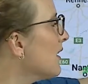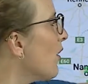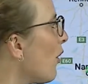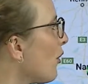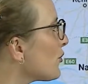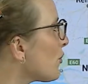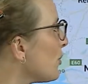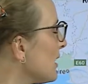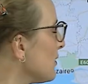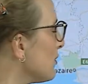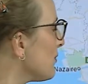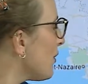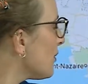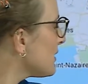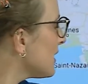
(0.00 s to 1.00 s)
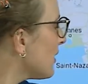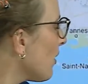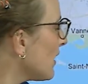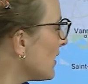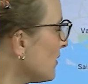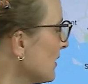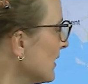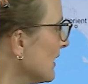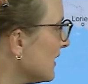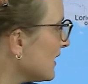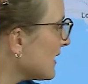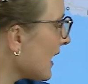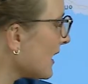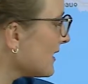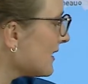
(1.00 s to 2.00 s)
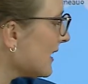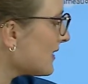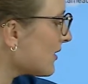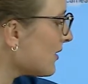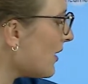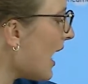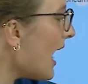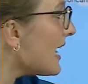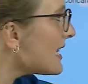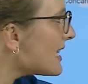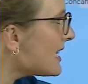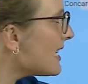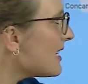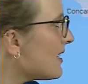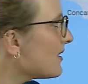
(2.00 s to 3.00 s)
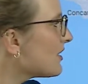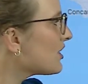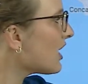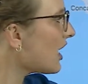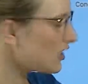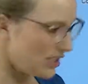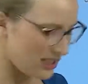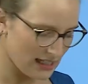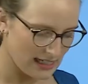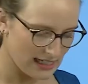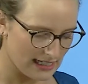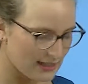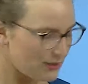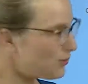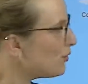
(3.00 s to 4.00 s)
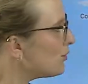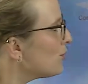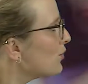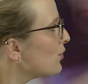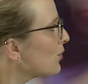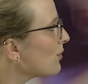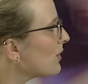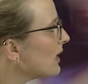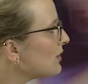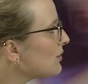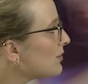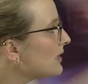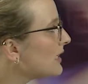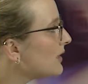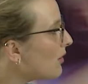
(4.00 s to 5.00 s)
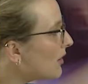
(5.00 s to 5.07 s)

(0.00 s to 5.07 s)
entre l'île de France et Orléans, ça risque d'être assez chargé et ce tout au long de la journée.